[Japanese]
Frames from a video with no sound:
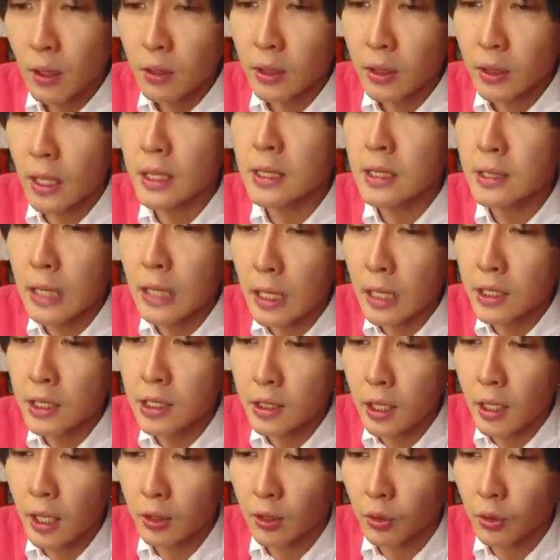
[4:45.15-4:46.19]
転載
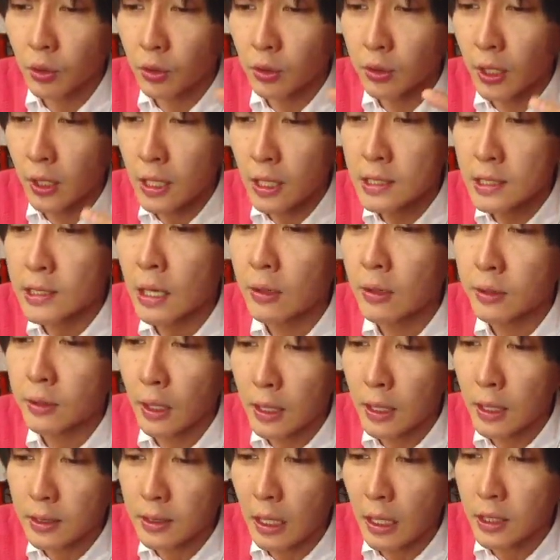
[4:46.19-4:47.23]
して、この天才を
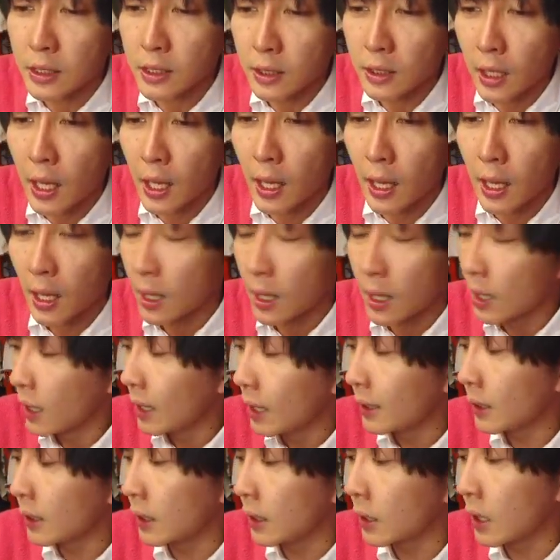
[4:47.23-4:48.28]
転載して、
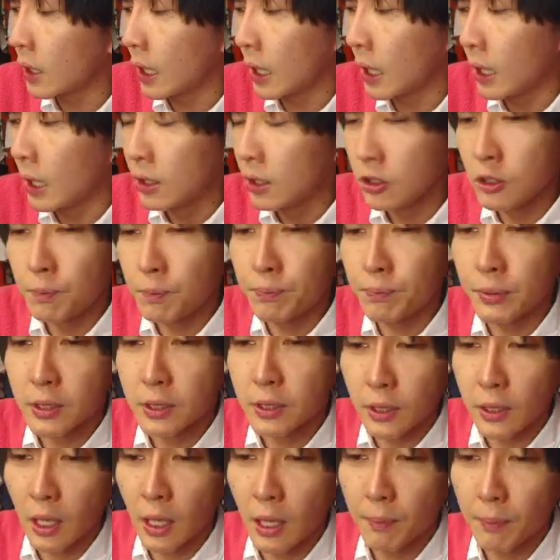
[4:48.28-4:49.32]
なんか、ウップ
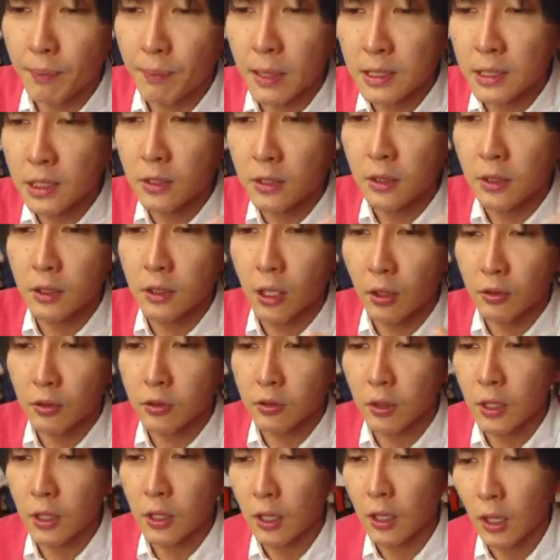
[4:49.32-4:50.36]
してバズるんだろう。
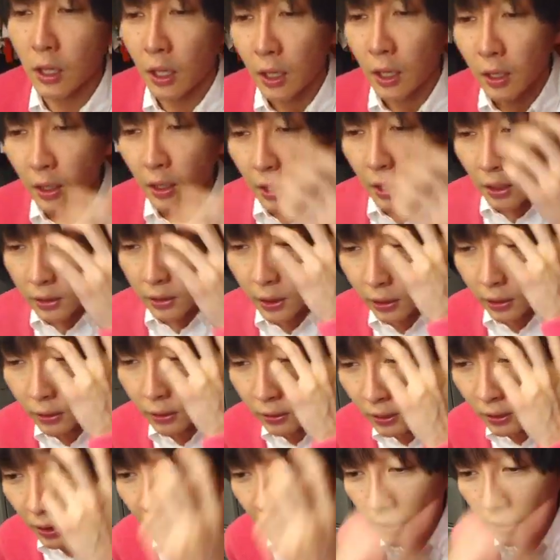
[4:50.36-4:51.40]
それなんか、
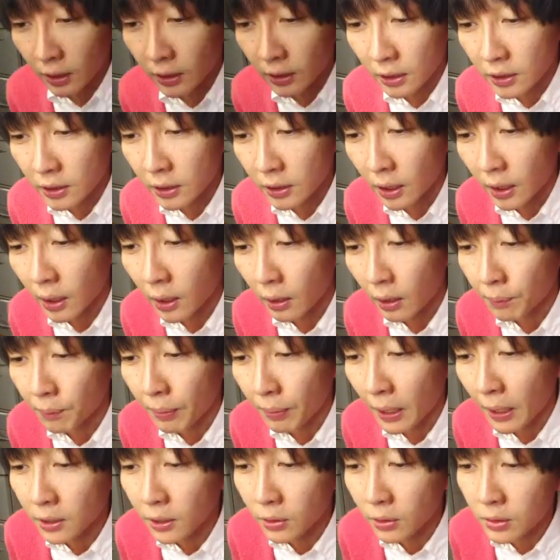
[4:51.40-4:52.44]
ティックティッキーたち誰か
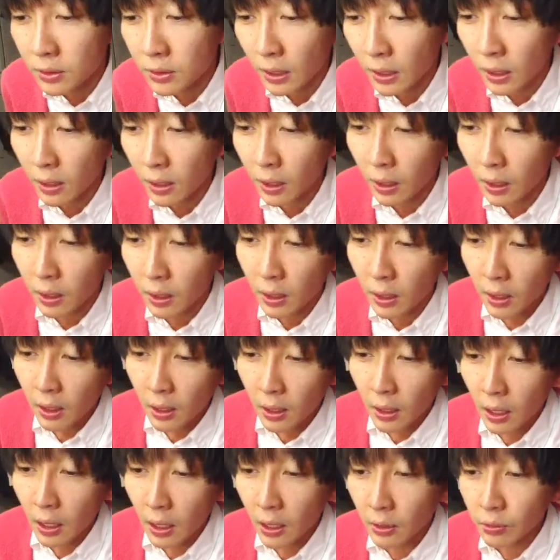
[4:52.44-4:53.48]
倍の再来。
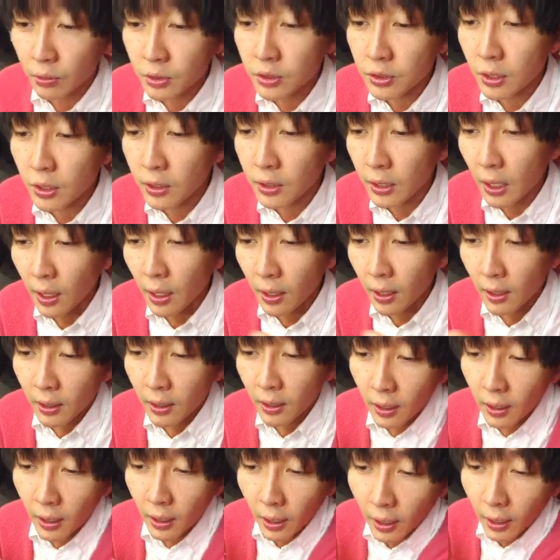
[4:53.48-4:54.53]
あれ教えて。
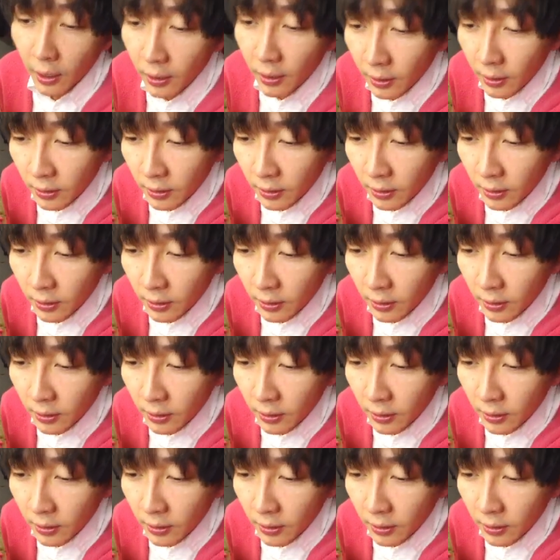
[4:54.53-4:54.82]
はい。